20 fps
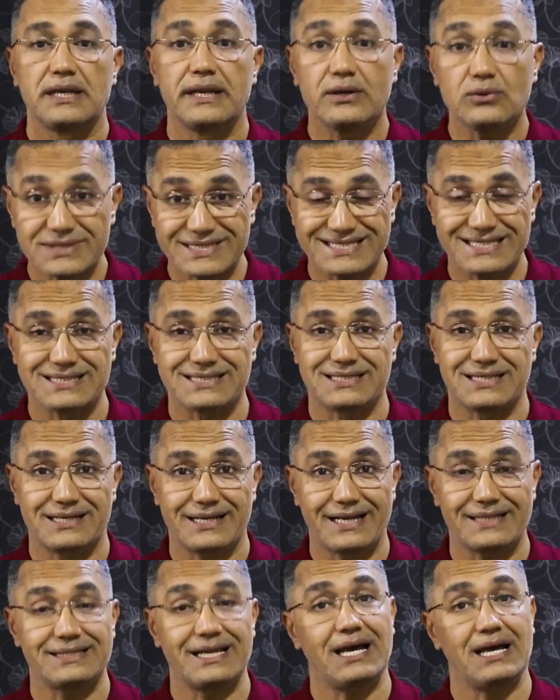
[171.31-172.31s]
لو
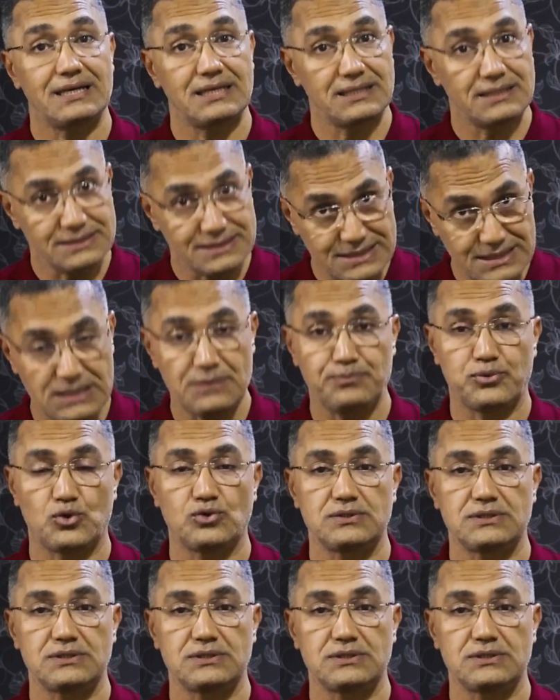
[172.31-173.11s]
السيستم عندها ديب